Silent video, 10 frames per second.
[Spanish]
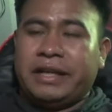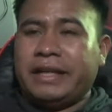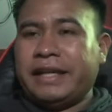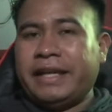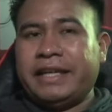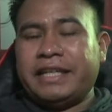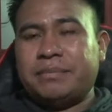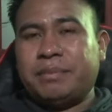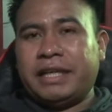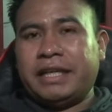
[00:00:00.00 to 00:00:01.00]
El like
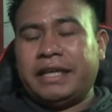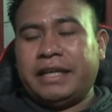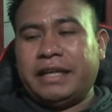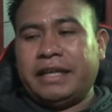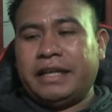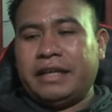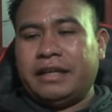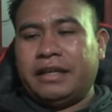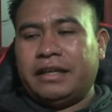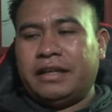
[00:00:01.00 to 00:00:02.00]
es para
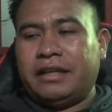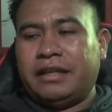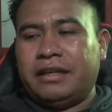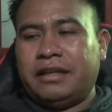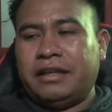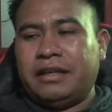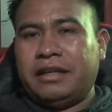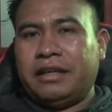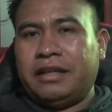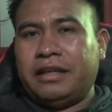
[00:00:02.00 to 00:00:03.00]
que
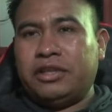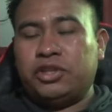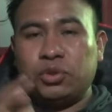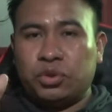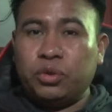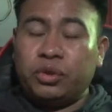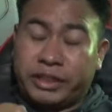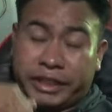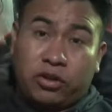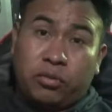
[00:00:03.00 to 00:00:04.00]
eh, YouTube
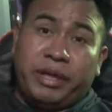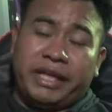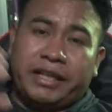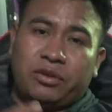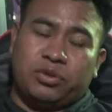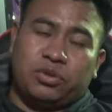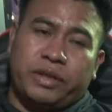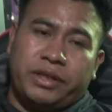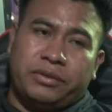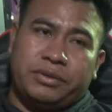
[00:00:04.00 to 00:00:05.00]
nos recomienda a los
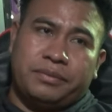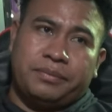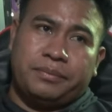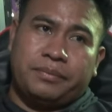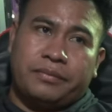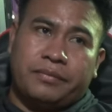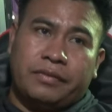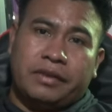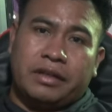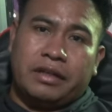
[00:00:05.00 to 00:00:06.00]
usuarios.
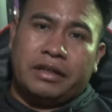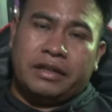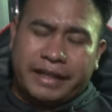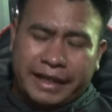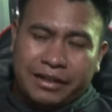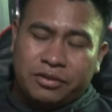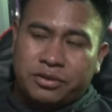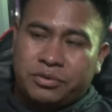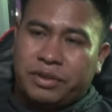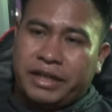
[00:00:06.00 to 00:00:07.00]

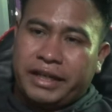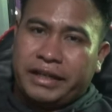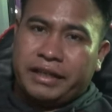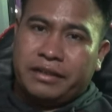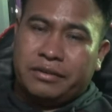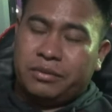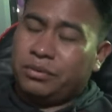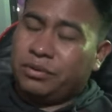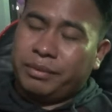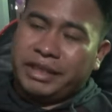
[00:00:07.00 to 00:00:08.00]
Regálenos un like,
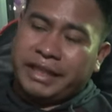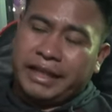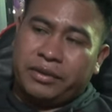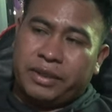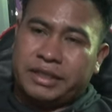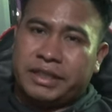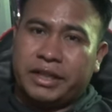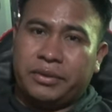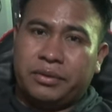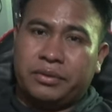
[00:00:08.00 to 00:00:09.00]
un comentario, que
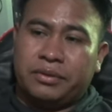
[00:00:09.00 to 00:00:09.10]
sé yo.